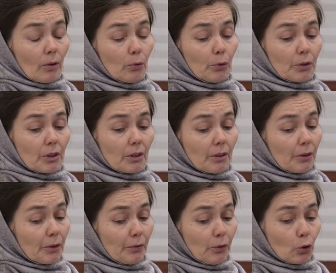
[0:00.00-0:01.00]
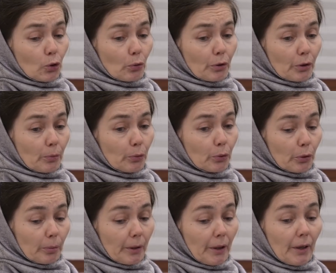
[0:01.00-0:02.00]
Он сделал вид, что как будто
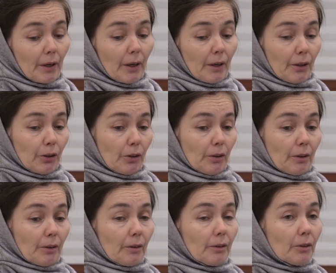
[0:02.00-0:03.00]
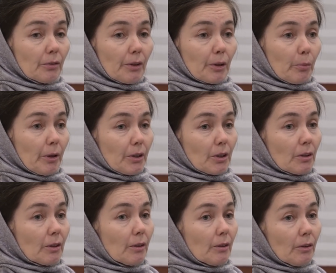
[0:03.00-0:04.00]
бы эта
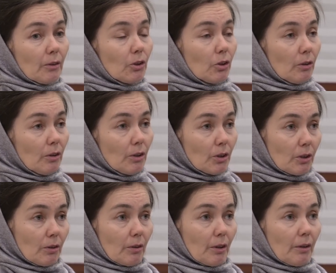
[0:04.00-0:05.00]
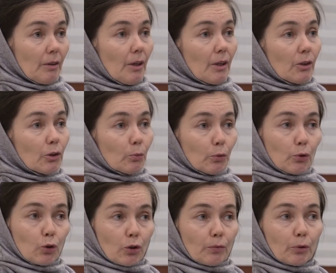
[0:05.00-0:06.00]
информация не истина, ему
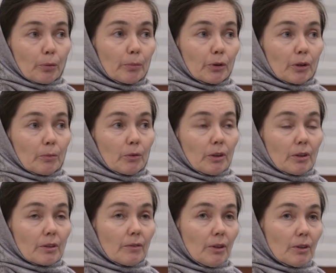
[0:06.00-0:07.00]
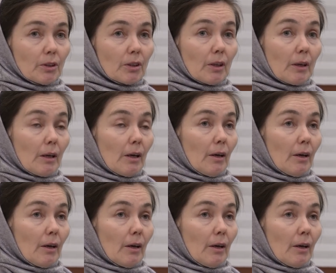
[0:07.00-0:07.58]
ничего об этом не известно.